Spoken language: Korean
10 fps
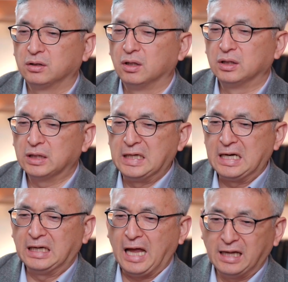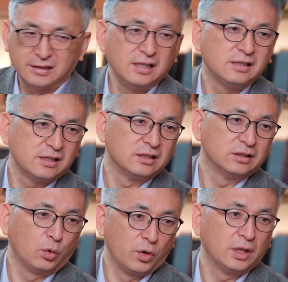그런 인간의
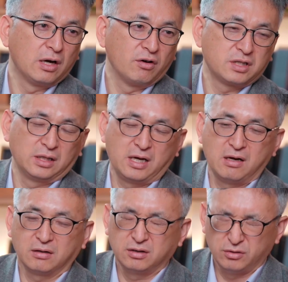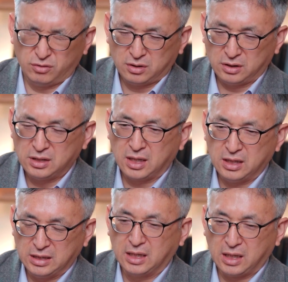에센스는 동일한 거잖아요. 그 네.
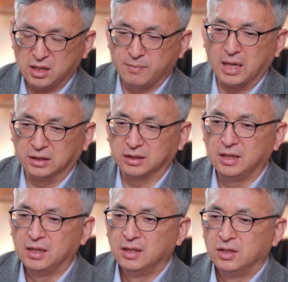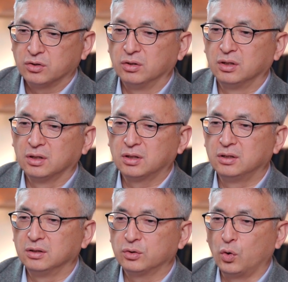인간, 인간이끔 하는. 저는
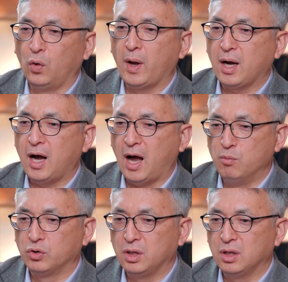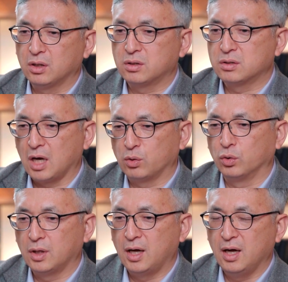그 교회가 아무리
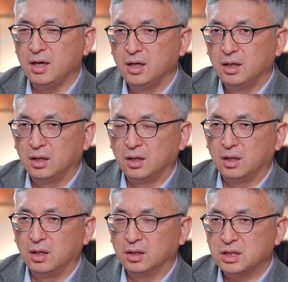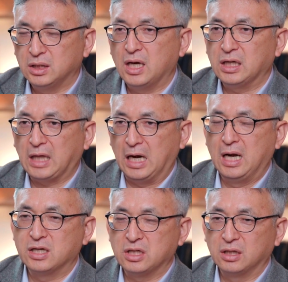제도나 어, 신학이
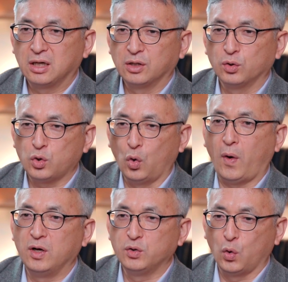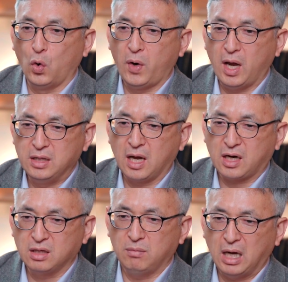달라지더라도 교회를 교회이게끔